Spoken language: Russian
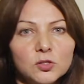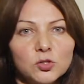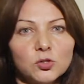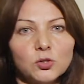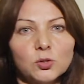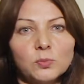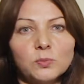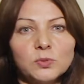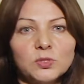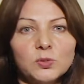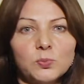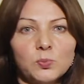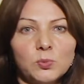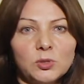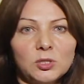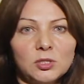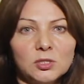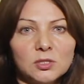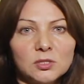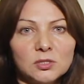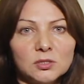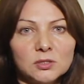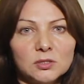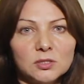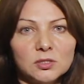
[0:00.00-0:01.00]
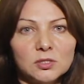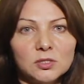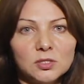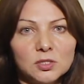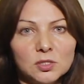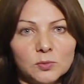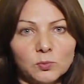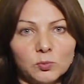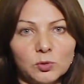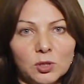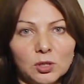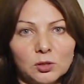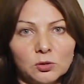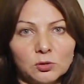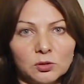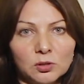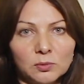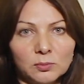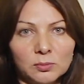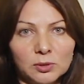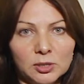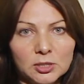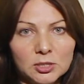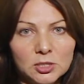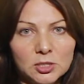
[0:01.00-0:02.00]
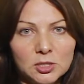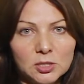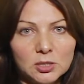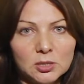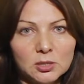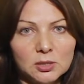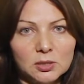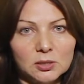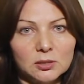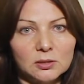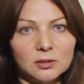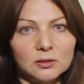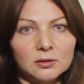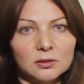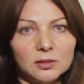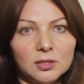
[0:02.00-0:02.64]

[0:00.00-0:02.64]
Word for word: Чтобы сменить систему налогообложения,